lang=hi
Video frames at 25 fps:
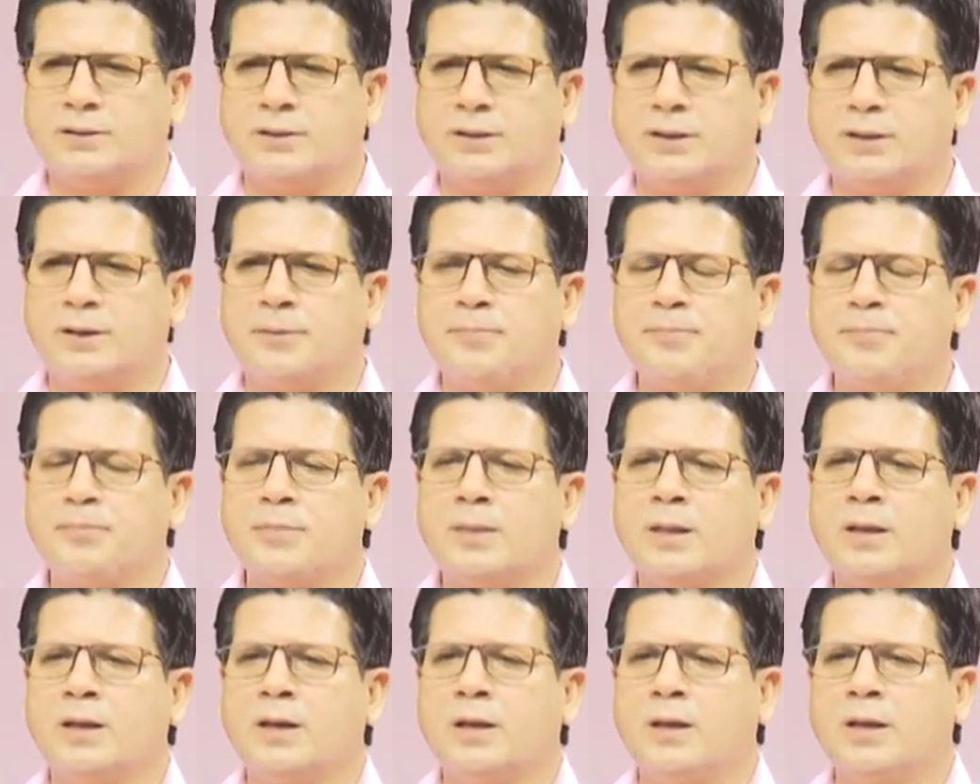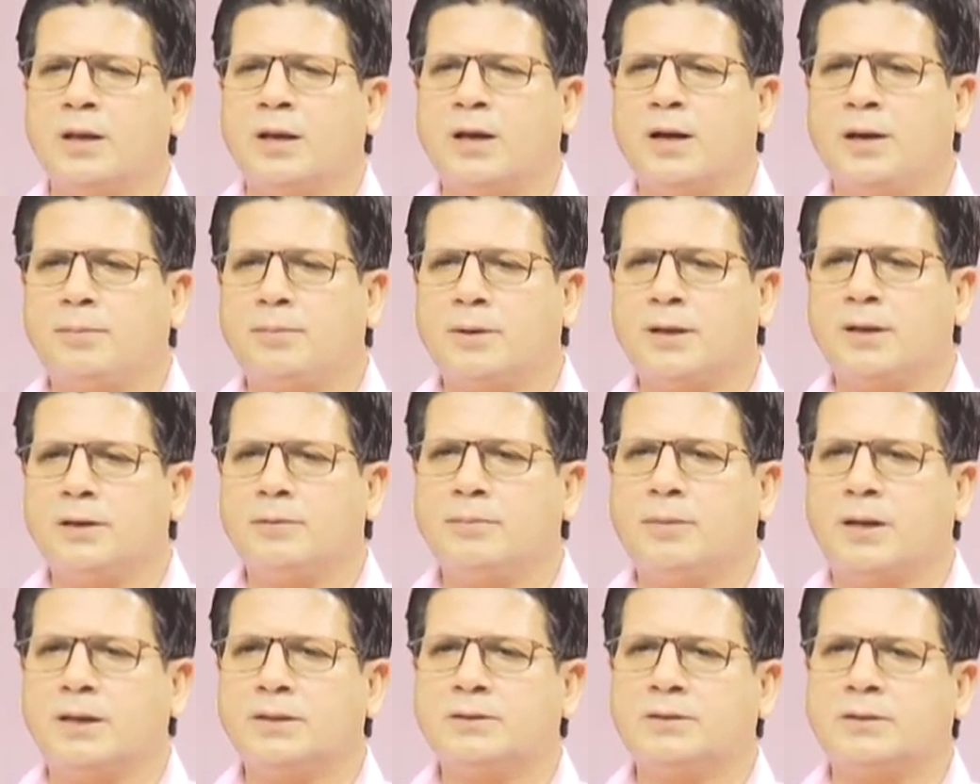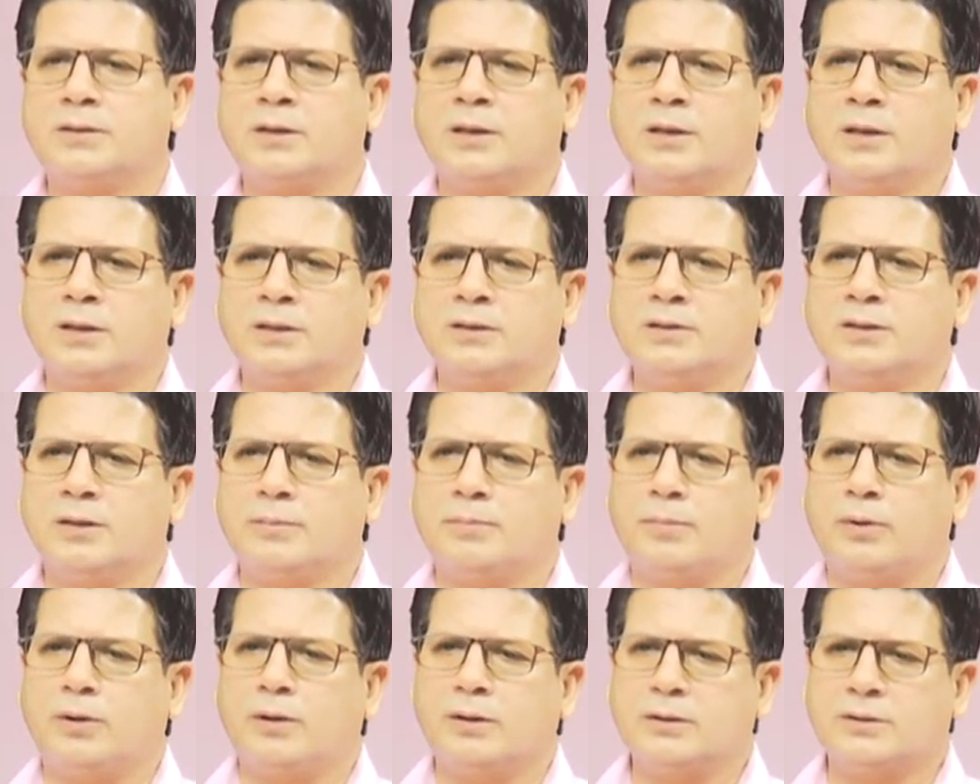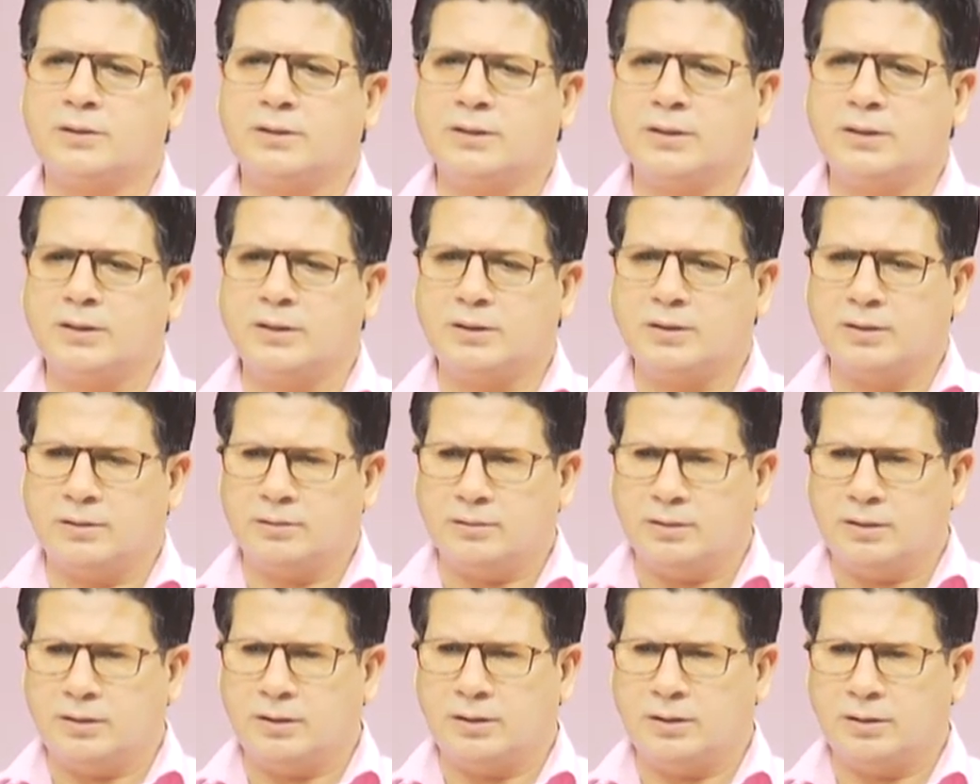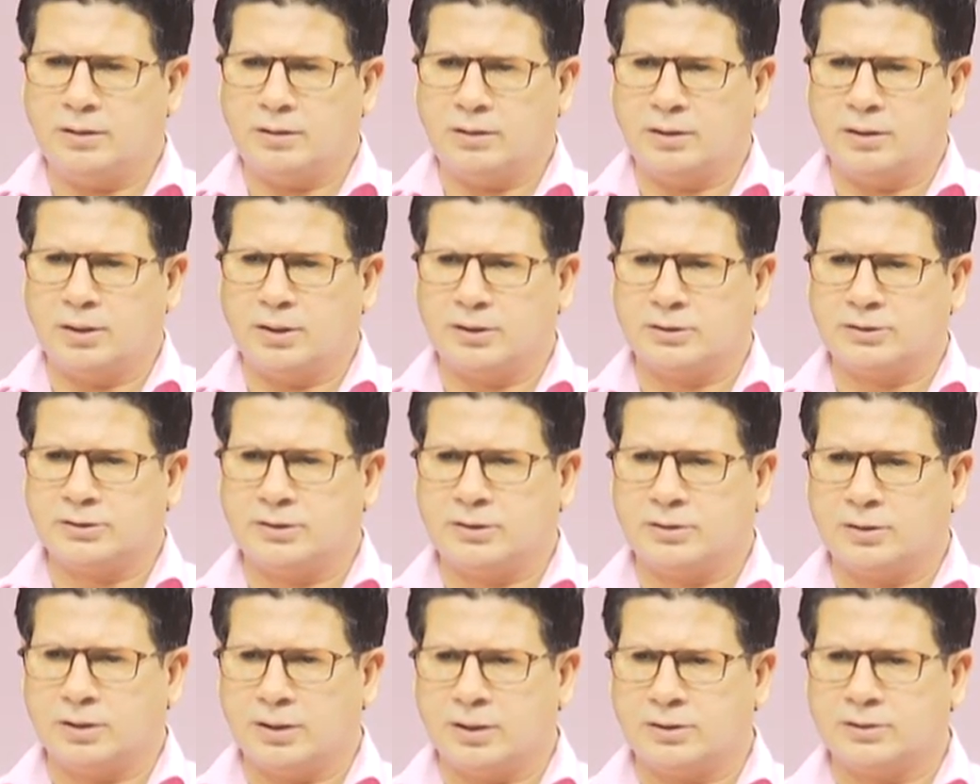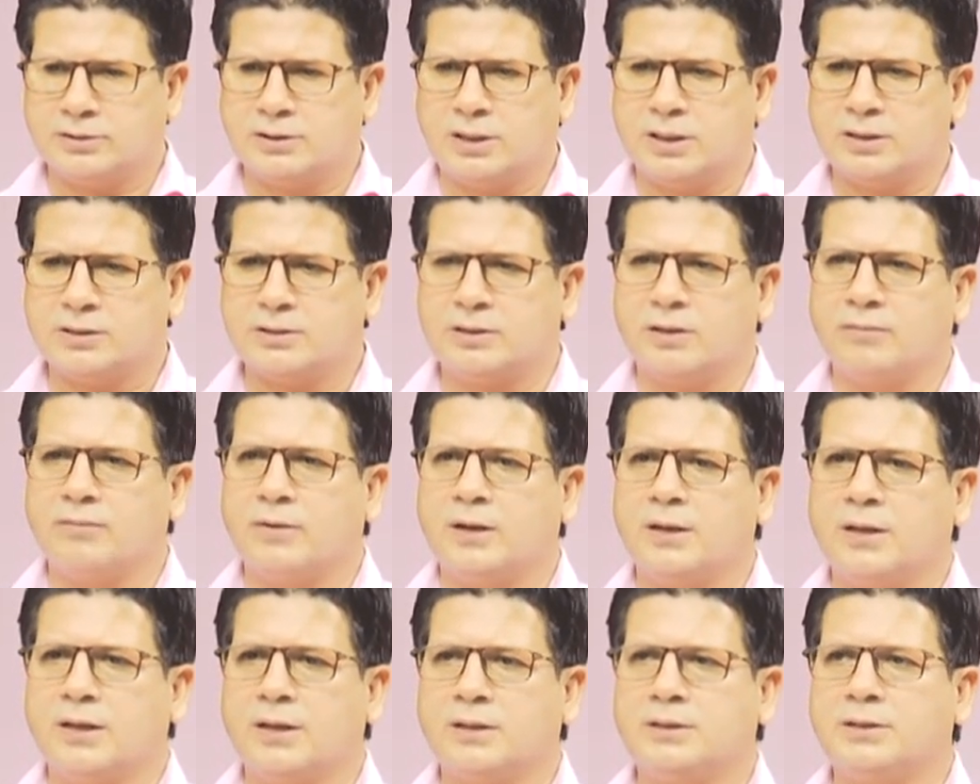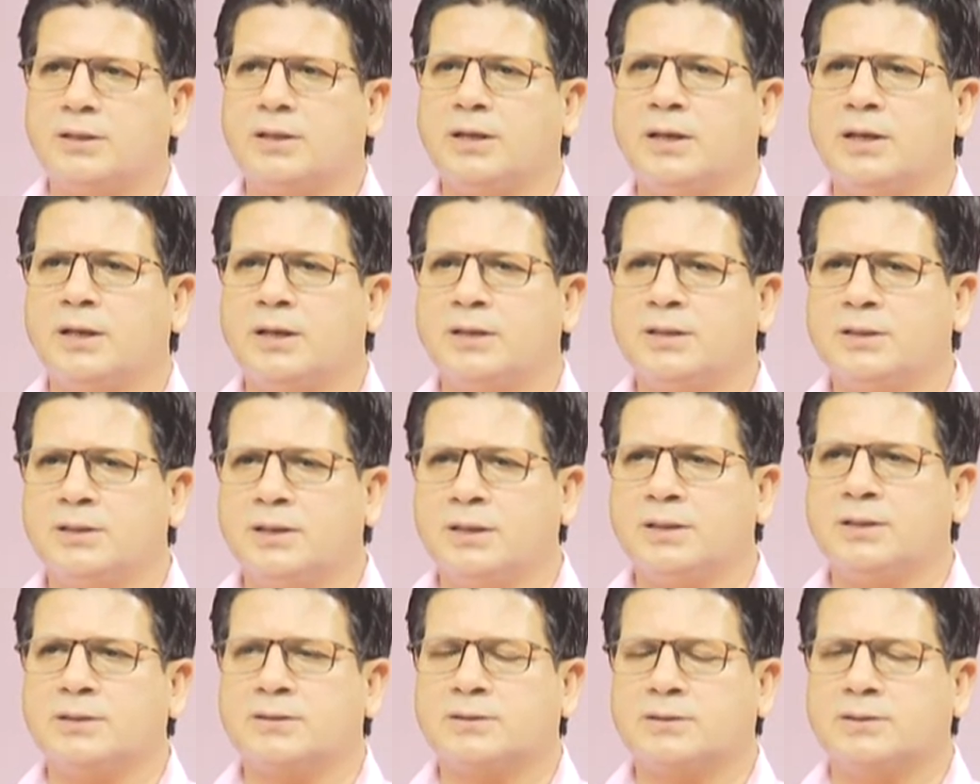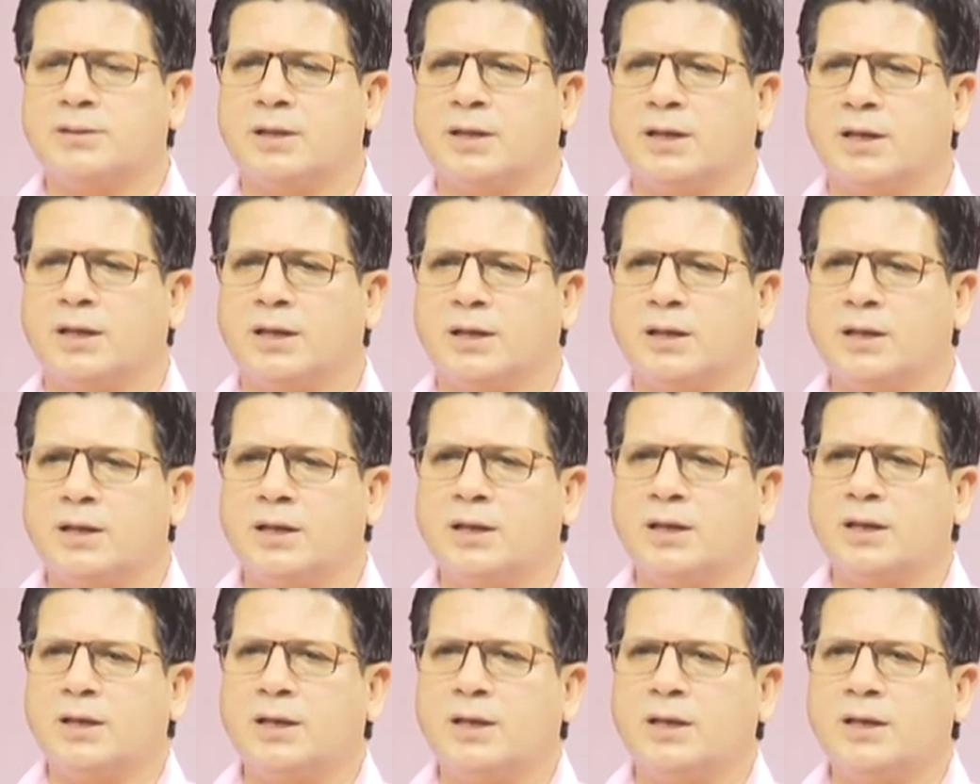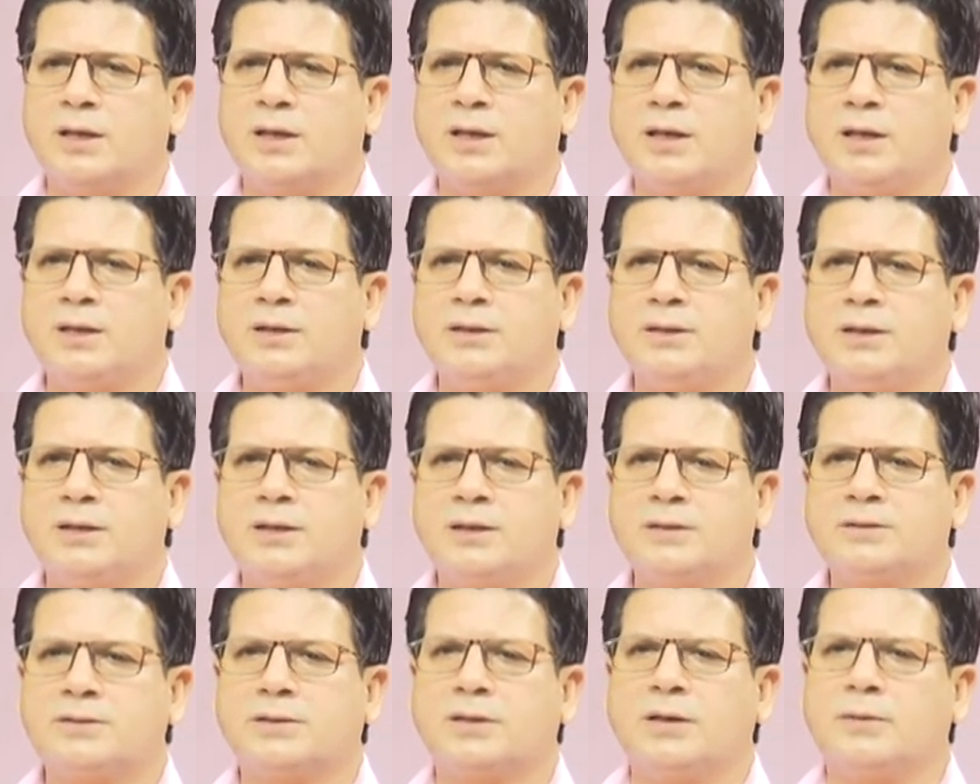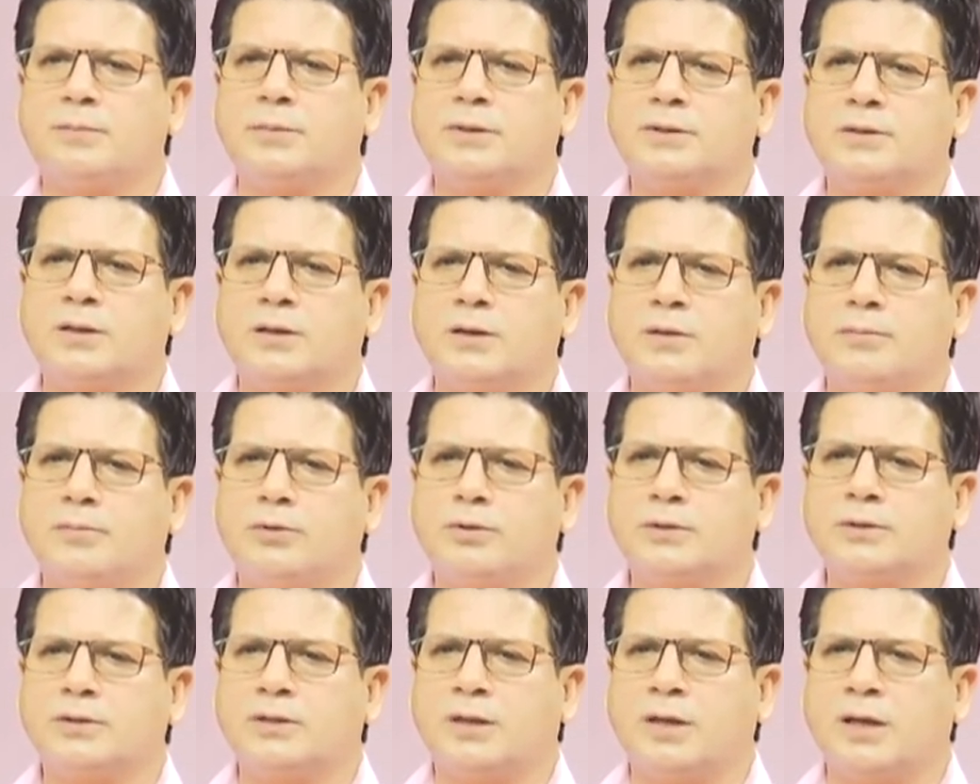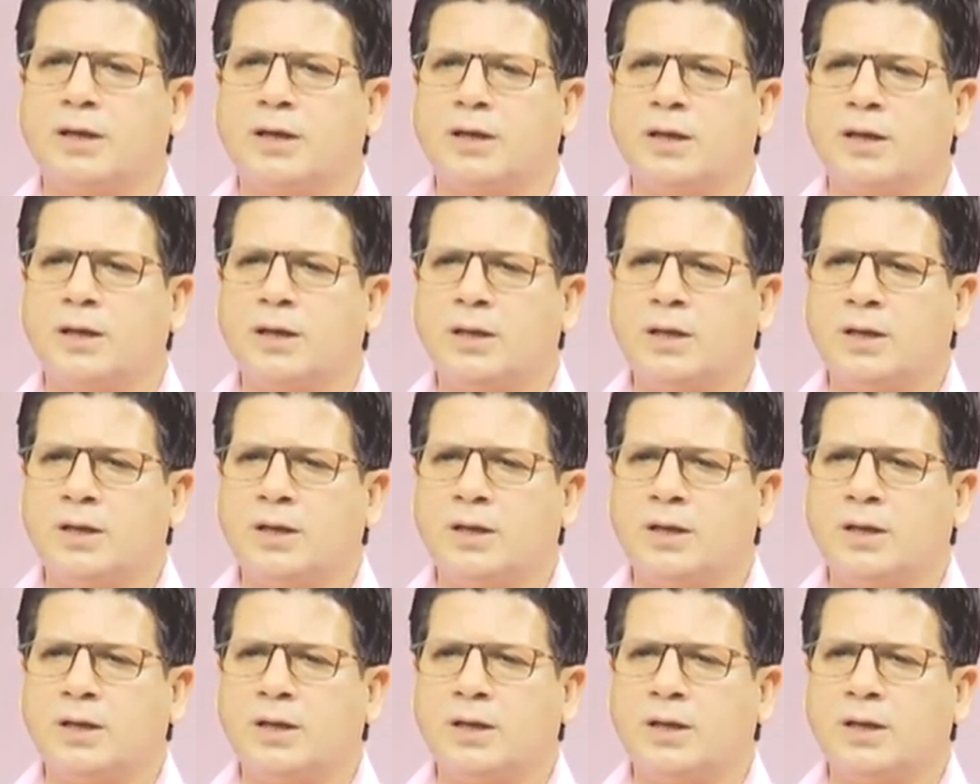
है अब रही बात ये बहुत ही अच्छा सवाल है कि ए एस e क्या है ए e का मतलब होता है